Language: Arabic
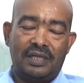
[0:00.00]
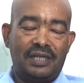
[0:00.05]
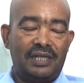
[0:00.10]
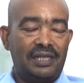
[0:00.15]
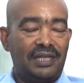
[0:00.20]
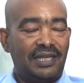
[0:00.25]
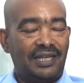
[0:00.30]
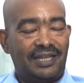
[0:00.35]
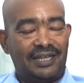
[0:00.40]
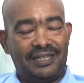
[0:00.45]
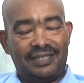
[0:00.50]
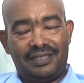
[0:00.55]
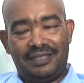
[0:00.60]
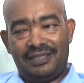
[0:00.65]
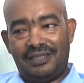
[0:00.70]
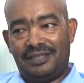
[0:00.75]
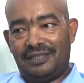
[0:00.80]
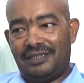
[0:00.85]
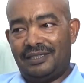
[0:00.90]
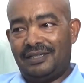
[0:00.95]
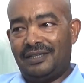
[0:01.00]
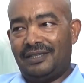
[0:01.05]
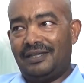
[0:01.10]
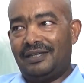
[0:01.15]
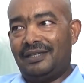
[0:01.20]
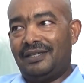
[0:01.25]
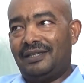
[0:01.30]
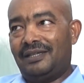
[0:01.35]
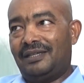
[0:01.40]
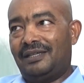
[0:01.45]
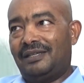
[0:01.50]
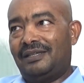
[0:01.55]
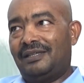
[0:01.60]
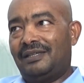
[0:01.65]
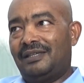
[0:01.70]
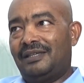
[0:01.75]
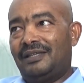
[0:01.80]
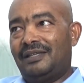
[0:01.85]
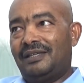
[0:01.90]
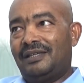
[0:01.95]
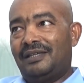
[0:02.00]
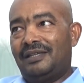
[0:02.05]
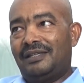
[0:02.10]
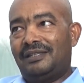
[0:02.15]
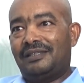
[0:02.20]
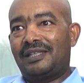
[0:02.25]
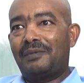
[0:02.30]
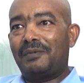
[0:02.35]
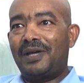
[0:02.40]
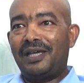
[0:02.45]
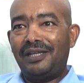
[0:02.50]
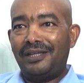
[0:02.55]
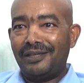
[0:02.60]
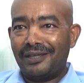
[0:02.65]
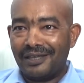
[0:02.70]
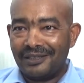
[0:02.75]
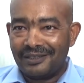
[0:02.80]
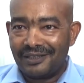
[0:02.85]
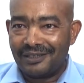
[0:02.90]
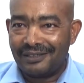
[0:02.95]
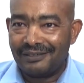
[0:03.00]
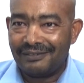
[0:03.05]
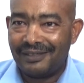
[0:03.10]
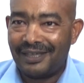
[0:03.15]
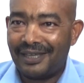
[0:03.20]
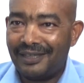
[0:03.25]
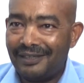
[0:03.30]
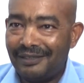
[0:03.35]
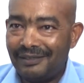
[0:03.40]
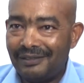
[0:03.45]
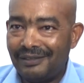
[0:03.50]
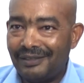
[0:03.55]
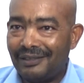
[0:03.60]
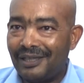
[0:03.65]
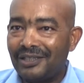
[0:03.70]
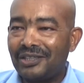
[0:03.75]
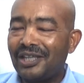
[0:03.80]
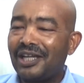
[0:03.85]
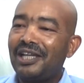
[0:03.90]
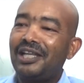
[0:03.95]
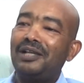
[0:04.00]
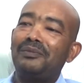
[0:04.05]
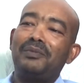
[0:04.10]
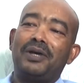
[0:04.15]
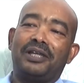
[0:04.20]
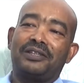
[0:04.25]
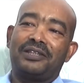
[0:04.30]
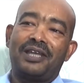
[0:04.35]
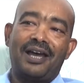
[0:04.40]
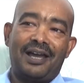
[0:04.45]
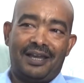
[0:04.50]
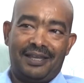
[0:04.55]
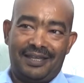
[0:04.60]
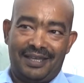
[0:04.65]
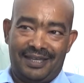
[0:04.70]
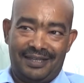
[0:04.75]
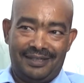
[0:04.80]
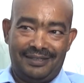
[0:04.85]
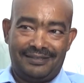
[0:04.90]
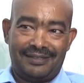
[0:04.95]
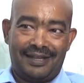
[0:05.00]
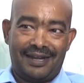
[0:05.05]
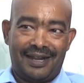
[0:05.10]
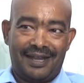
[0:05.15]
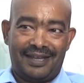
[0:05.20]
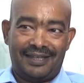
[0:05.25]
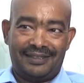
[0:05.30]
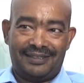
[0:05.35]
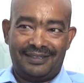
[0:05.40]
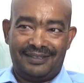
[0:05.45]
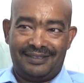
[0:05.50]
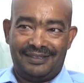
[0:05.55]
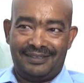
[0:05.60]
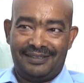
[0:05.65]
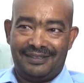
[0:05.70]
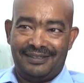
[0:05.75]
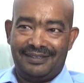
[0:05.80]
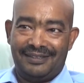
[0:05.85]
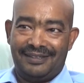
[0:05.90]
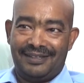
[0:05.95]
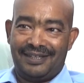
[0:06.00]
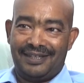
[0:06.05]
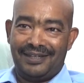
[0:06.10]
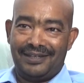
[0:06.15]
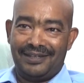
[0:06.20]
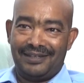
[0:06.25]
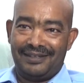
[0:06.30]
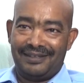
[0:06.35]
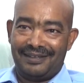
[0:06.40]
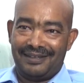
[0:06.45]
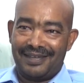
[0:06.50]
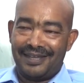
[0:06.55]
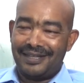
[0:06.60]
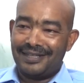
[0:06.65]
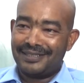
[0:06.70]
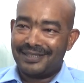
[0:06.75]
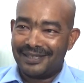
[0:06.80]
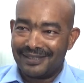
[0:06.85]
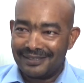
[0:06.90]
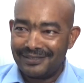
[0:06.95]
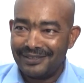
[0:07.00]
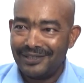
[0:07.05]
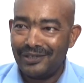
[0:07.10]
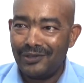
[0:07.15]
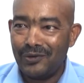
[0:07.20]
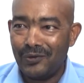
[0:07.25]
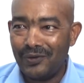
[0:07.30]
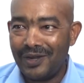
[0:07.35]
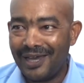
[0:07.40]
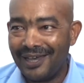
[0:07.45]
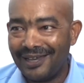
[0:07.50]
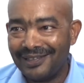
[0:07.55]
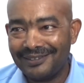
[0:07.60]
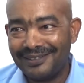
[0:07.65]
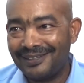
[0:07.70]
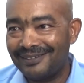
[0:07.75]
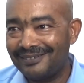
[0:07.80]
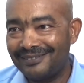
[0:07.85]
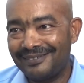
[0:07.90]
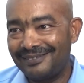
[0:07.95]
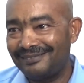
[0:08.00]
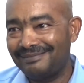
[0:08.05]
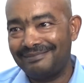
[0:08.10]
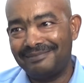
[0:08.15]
الله يحييك طبعا هي قطر يعني قطر هي المعطاء يعني صراحة يعني أنا شخصيا لو لا قطر